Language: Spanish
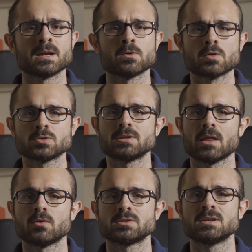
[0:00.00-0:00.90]
ver los
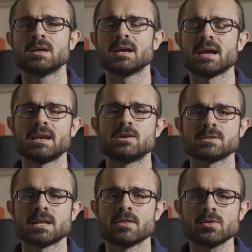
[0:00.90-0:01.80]
resultados en el
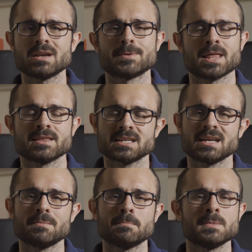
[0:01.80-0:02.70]
ordenador, la verdad es
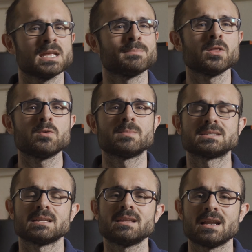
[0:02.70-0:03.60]
que me ha llamado
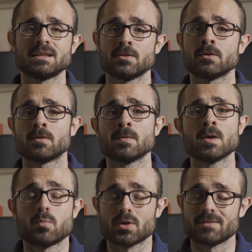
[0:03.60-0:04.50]
bastante la atención,
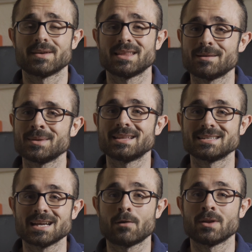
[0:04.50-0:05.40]
porque
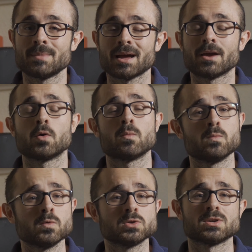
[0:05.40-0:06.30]
efectivamente saca una imagen con
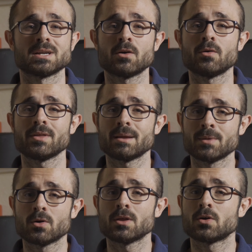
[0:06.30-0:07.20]
mucho rango
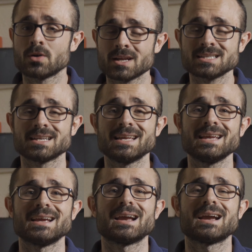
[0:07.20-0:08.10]
dinámico de colores
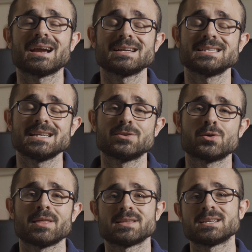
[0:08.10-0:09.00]
y casi
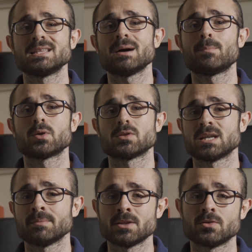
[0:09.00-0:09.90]
no necesita
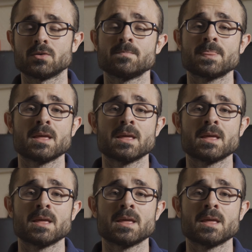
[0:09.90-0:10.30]
procesamiento.